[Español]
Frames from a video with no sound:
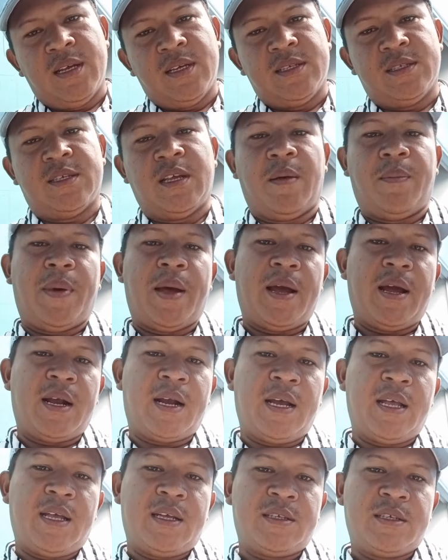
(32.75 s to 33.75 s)
Se apaga
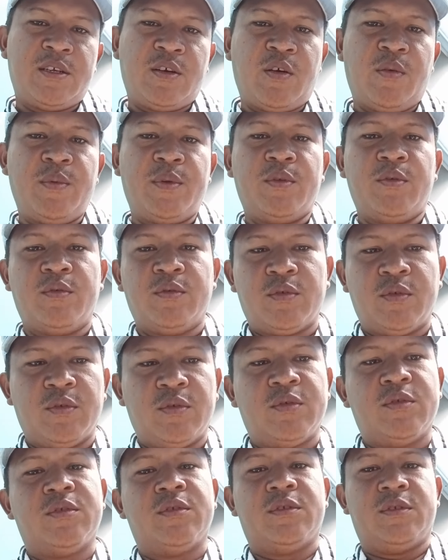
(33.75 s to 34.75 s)
cada 5 minutos,
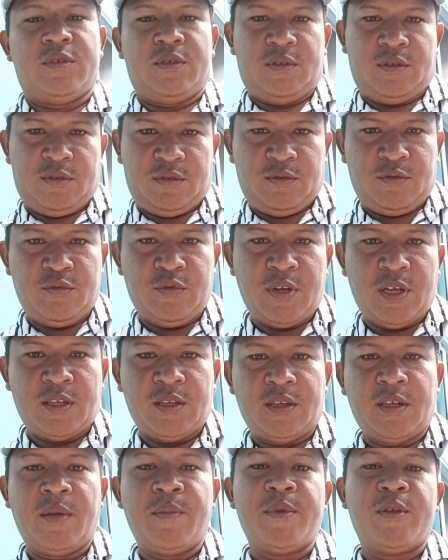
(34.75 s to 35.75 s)

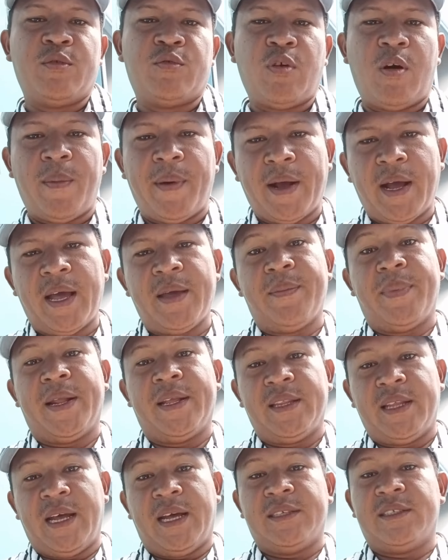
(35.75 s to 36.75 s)
dura 3 minutos apagar y
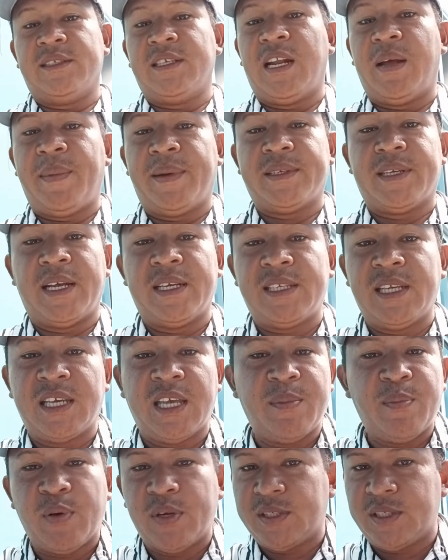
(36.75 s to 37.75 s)
prende, así se la pasa. Ese
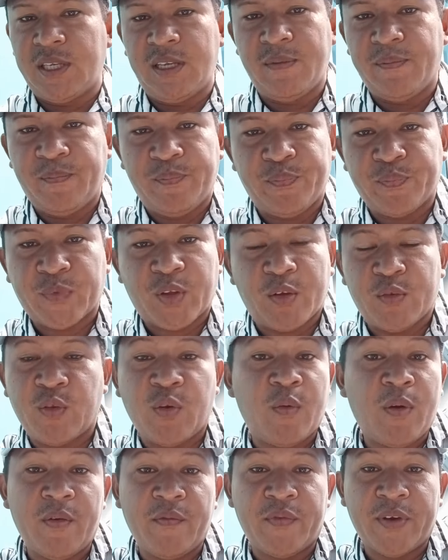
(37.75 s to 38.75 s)
equipo así
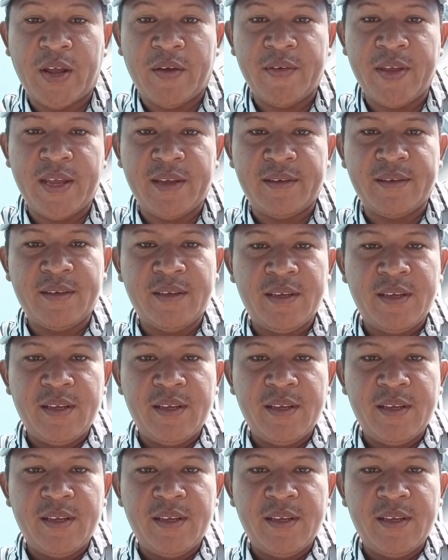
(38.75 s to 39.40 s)
no va a enfriar bien.